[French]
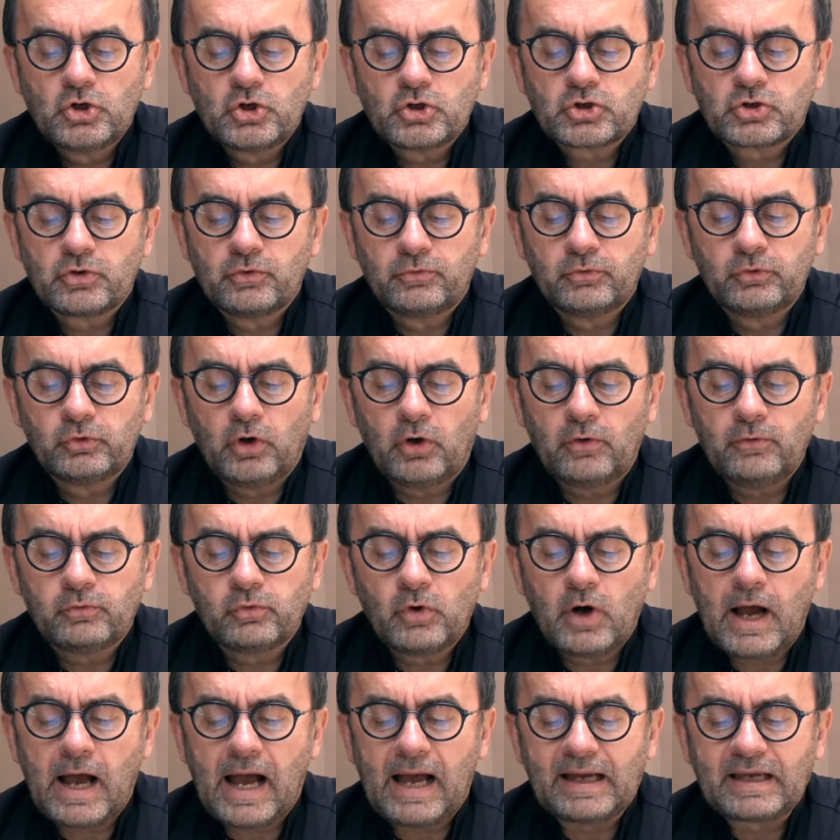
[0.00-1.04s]
Je vous
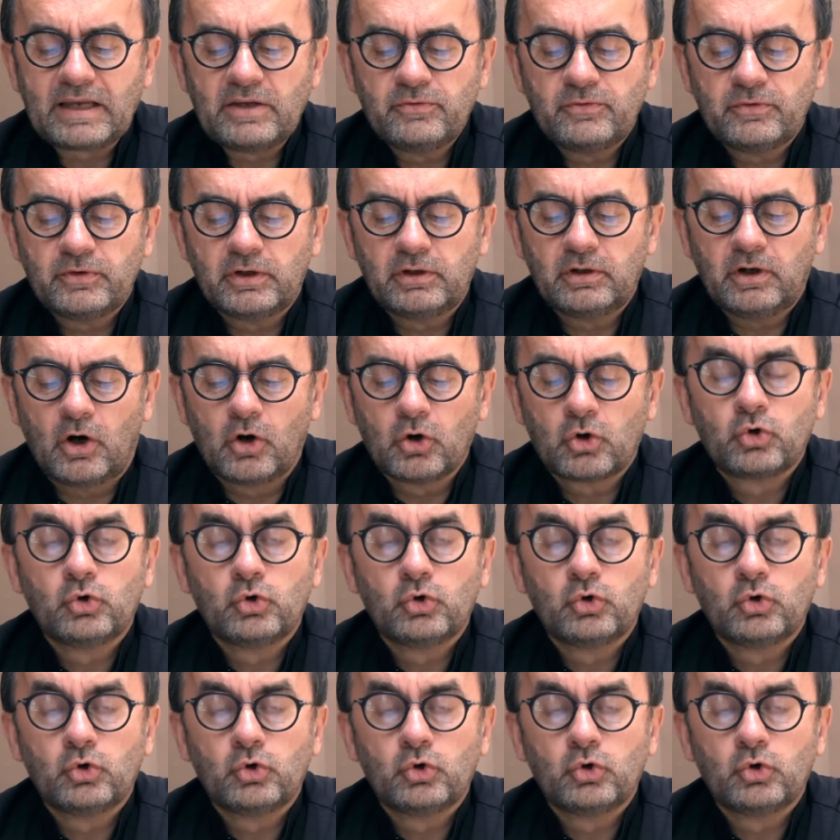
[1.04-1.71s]
revois arrivant en